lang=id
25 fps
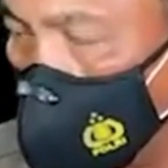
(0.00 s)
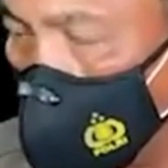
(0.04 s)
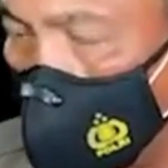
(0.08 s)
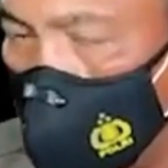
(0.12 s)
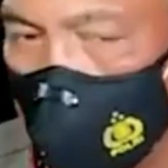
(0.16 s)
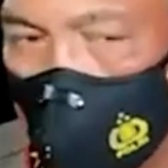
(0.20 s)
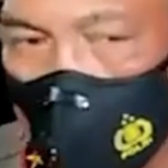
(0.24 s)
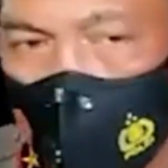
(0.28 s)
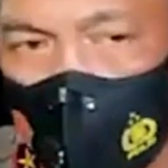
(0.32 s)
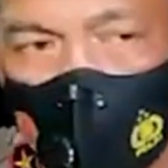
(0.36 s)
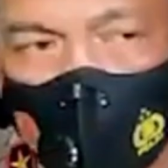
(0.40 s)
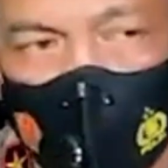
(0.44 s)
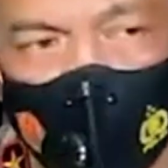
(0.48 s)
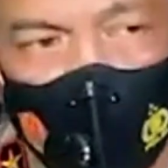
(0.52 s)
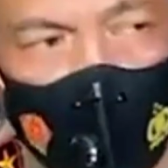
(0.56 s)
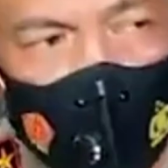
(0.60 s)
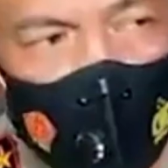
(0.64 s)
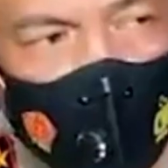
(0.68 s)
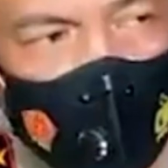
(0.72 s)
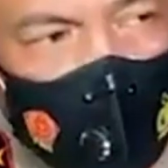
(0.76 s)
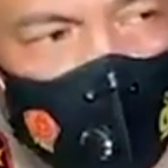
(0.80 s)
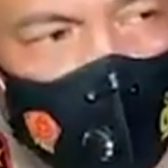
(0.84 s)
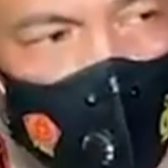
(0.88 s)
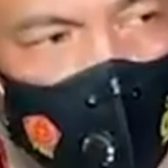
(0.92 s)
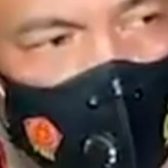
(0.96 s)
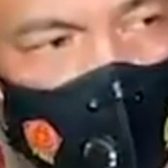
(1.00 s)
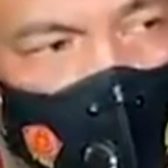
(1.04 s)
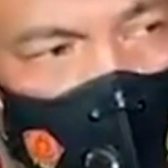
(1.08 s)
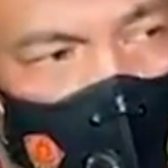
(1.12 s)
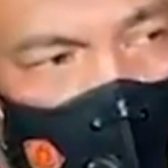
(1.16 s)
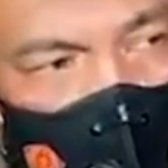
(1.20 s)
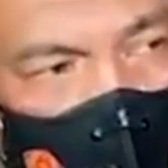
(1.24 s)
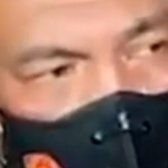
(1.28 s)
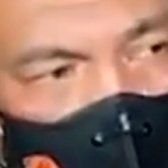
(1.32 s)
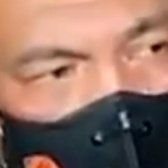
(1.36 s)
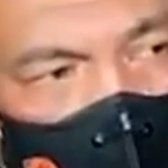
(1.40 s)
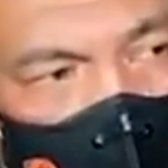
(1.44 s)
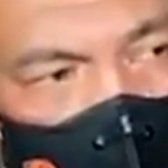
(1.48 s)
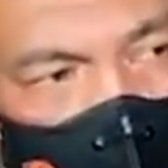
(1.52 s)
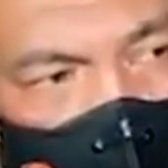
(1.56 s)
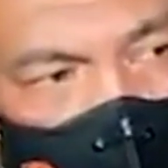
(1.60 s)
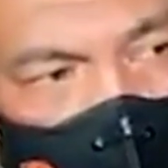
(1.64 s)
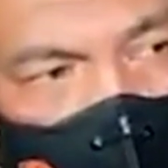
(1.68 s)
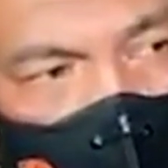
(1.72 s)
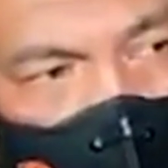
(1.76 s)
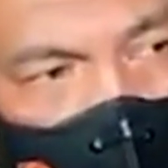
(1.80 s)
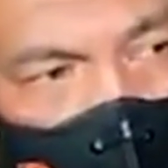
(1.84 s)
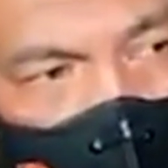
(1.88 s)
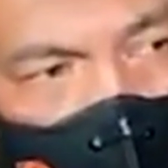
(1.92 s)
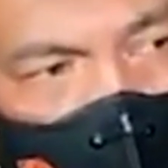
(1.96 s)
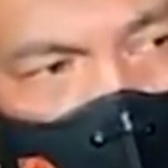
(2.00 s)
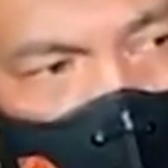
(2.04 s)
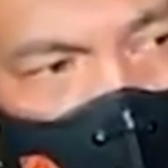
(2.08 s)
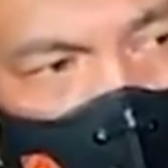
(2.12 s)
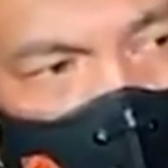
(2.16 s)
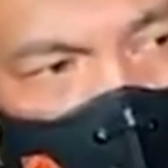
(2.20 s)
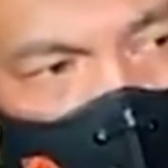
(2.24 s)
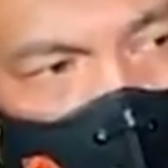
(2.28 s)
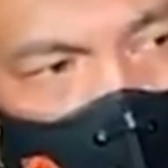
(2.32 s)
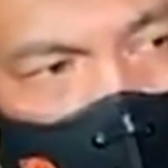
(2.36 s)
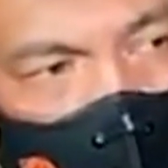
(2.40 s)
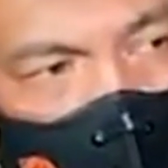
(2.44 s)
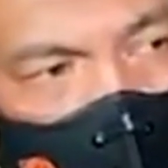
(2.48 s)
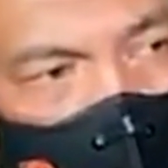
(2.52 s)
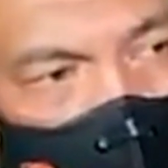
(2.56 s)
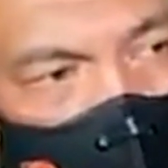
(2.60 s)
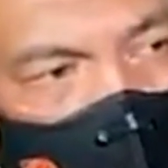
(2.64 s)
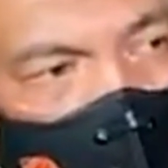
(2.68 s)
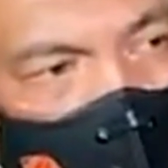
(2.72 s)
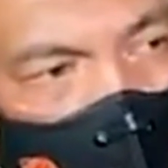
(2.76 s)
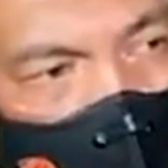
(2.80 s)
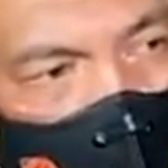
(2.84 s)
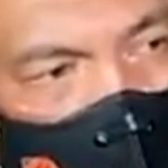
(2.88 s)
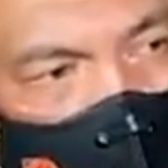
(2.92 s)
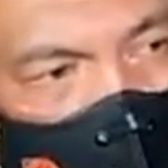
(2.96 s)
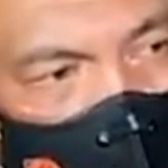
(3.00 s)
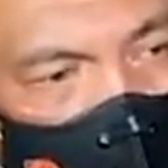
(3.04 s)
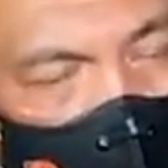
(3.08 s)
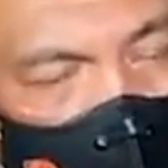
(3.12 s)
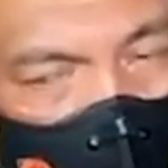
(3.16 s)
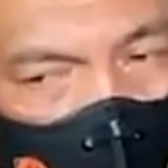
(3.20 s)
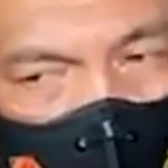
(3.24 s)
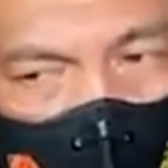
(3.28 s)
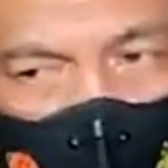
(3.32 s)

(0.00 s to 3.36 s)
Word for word: Dan ini tolong dibantu ya, lakukan pengawasan.